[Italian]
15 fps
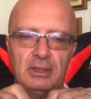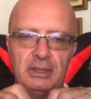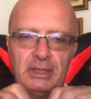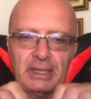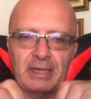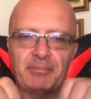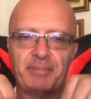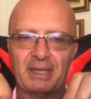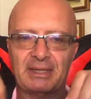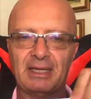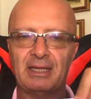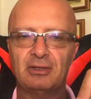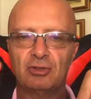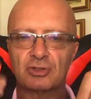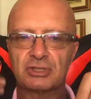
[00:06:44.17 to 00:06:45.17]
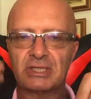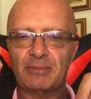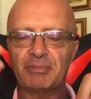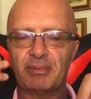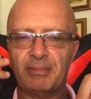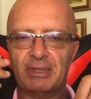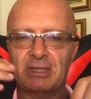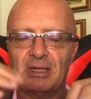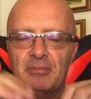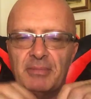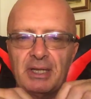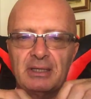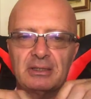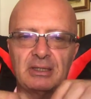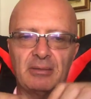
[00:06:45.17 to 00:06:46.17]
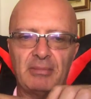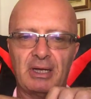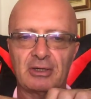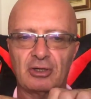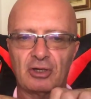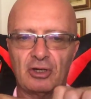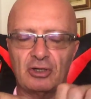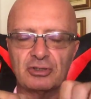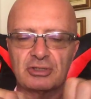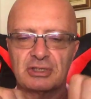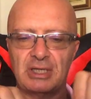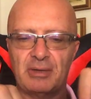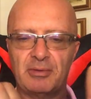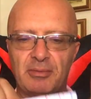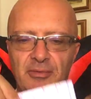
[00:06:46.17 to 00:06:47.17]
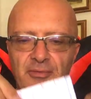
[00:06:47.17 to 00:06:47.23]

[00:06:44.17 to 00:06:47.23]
Ripetendo sempre mentalmente Mario Rossi amami